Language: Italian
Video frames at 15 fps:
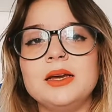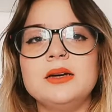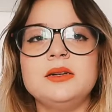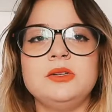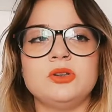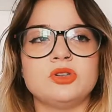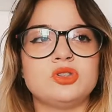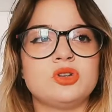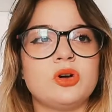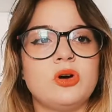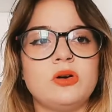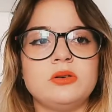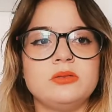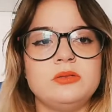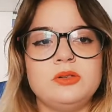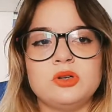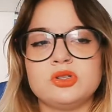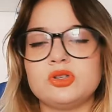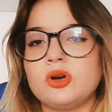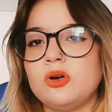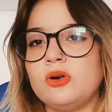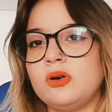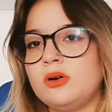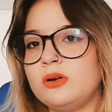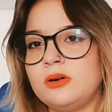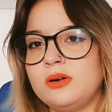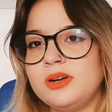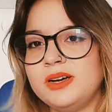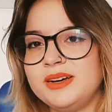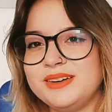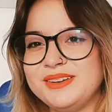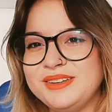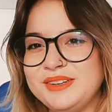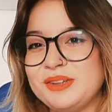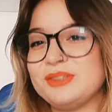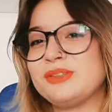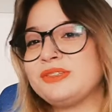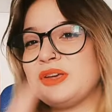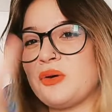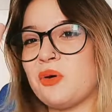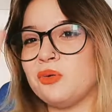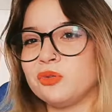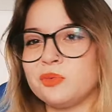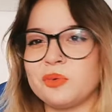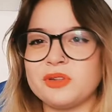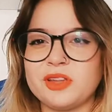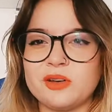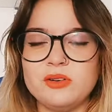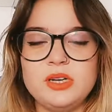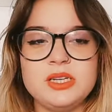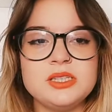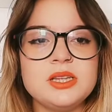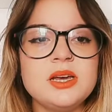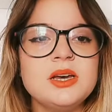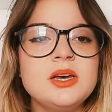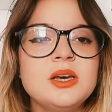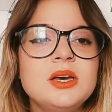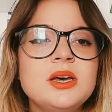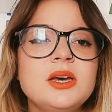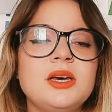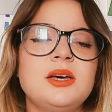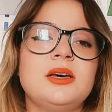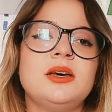il nostro, il nostro, il nostro secondo protagonista, uh,